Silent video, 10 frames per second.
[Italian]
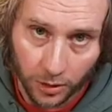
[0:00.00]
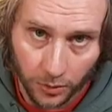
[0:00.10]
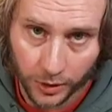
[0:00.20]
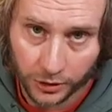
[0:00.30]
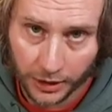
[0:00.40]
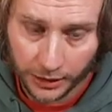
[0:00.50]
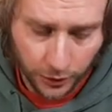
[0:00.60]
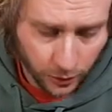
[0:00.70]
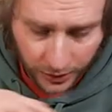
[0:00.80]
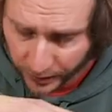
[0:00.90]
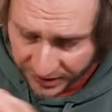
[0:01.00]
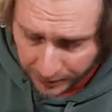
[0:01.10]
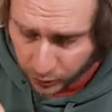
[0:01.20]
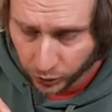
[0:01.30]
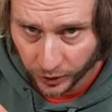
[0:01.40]
comunque, tornando a noi, questi
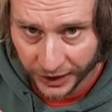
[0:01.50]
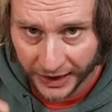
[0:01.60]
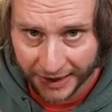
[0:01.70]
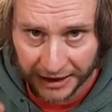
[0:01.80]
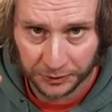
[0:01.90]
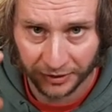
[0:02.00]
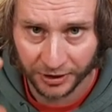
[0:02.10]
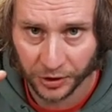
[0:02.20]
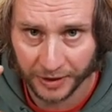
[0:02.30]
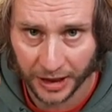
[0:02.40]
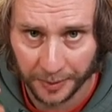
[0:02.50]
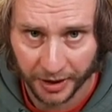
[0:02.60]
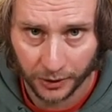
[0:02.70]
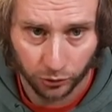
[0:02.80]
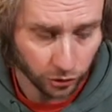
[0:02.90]
motori adesso vi faccio vedere
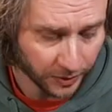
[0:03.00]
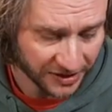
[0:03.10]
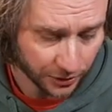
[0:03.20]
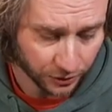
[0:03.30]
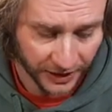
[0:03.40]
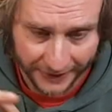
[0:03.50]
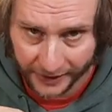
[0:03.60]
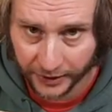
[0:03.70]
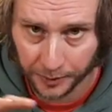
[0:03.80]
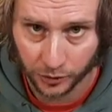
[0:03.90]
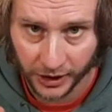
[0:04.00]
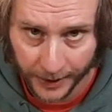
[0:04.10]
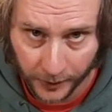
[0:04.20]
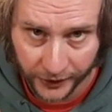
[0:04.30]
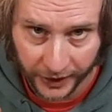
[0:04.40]
perché non sono mai stati usati. Li
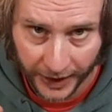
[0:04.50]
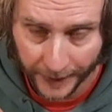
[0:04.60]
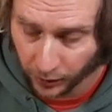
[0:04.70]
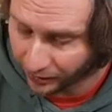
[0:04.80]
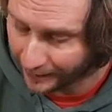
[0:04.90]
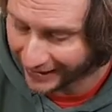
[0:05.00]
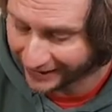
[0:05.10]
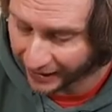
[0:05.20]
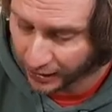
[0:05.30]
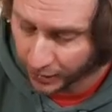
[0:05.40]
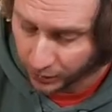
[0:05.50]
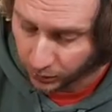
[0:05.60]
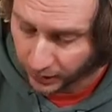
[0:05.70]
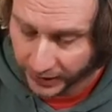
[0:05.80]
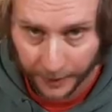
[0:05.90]
smonteremo insieme, ovviamente
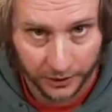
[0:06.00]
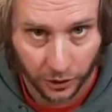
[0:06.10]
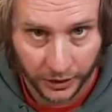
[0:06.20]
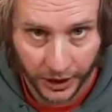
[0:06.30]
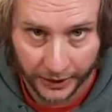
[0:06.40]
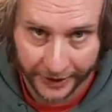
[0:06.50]
non andremo a togliere la